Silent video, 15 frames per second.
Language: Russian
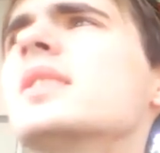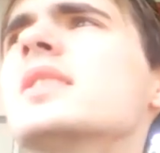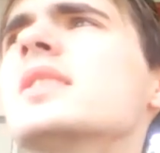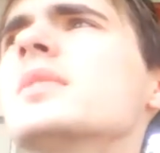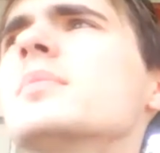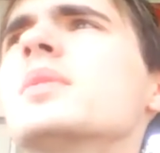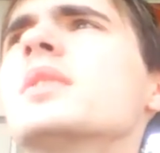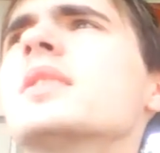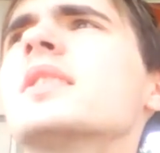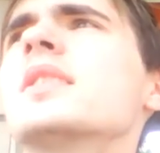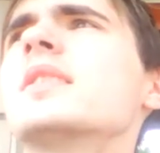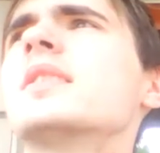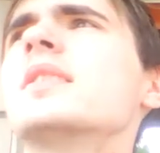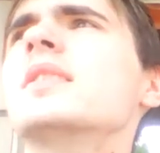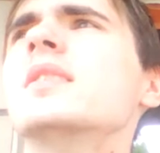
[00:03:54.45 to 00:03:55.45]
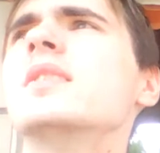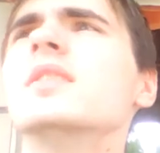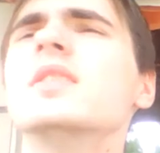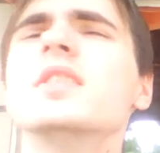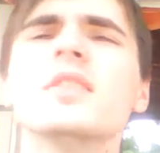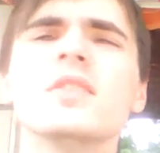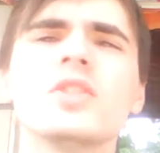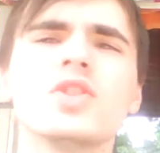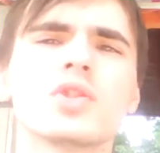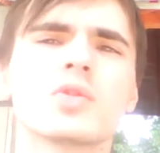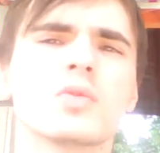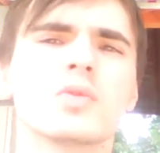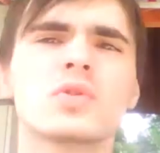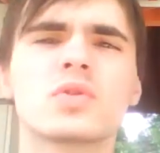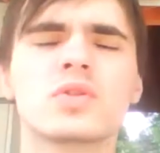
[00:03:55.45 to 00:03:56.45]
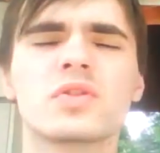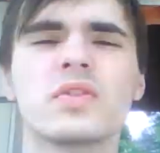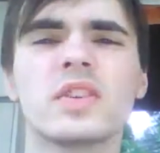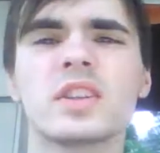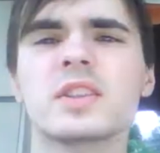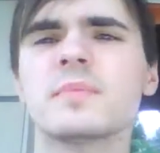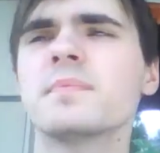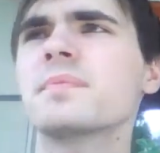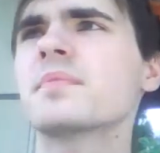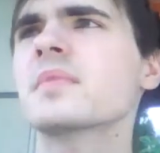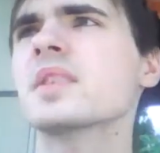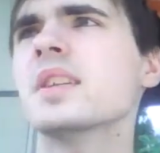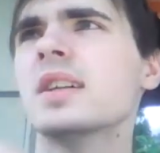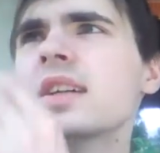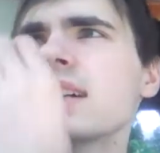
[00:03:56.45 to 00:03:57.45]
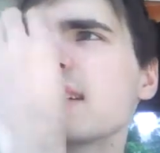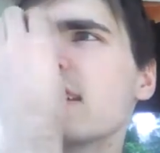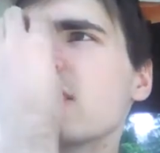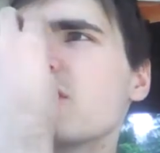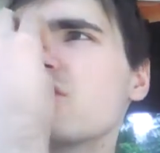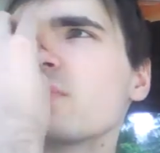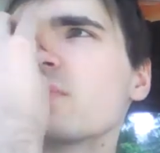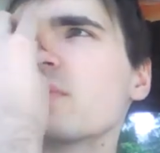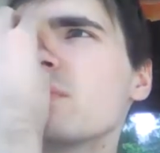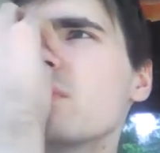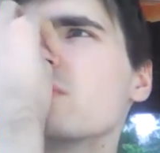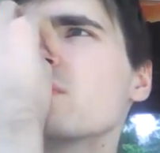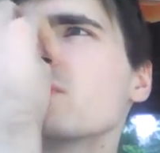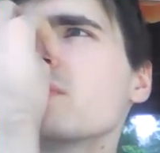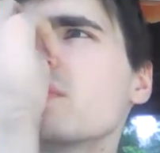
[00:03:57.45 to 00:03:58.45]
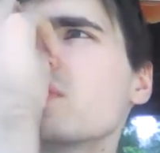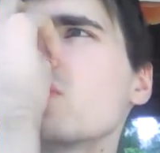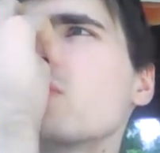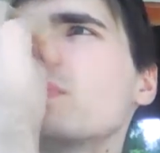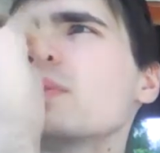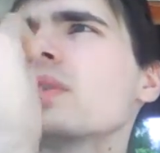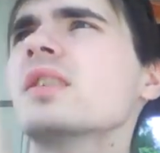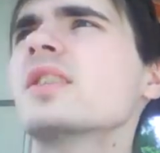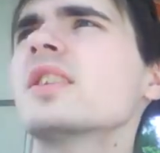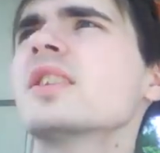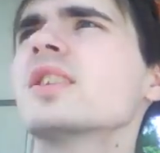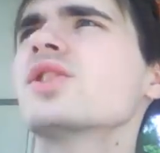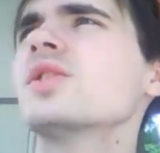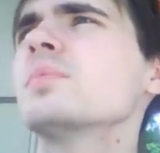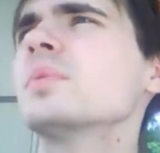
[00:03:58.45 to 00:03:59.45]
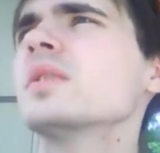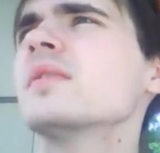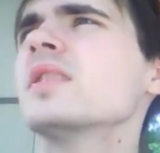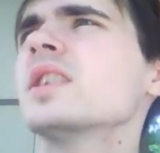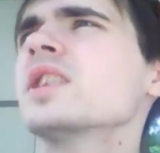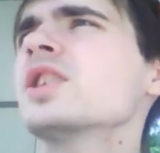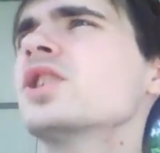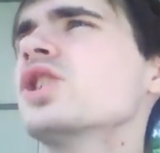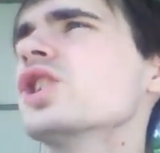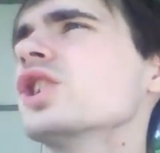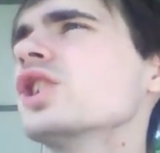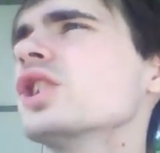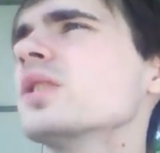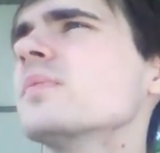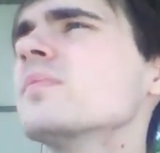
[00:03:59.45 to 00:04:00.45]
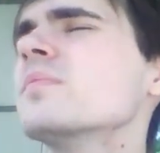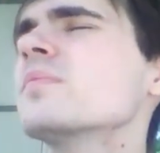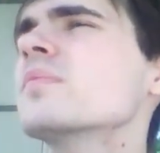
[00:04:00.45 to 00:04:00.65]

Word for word: я забыл, как девочку эту звать. Она еще, по-моему, в топах даже появляется часто.